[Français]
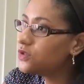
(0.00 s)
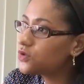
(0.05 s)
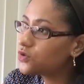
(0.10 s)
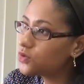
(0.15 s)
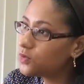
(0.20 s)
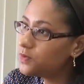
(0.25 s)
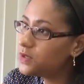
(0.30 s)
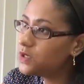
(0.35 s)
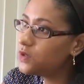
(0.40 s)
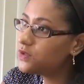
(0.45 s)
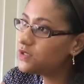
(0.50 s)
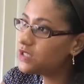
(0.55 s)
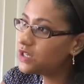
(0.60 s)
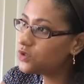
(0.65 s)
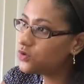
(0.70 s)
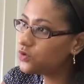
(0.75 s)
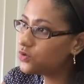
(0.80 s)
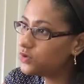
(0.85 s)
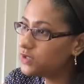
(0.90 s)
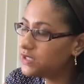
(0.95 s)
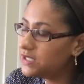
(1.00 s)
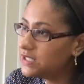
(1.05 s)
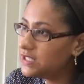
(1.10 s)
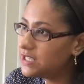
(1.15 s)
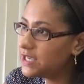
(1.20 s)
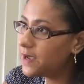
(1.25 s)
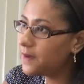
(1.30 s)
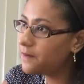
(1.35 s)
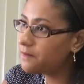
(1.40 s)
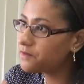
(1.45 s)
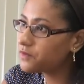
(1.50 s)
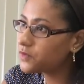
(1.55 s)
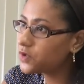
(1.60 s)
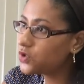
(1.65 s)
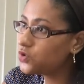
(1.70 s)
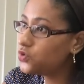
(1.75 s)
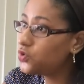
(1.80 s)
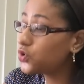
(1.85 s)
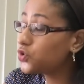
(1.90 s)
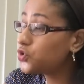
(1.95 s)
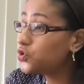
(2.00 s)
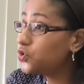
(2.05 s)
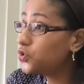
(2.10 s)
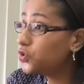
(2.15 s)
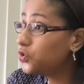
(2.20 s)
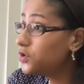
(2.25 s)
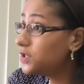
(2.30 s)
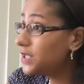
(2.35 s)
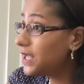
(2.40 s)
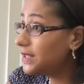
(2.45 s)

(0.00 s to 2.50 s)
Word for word: dans son pilotage au quotidien, donc sur une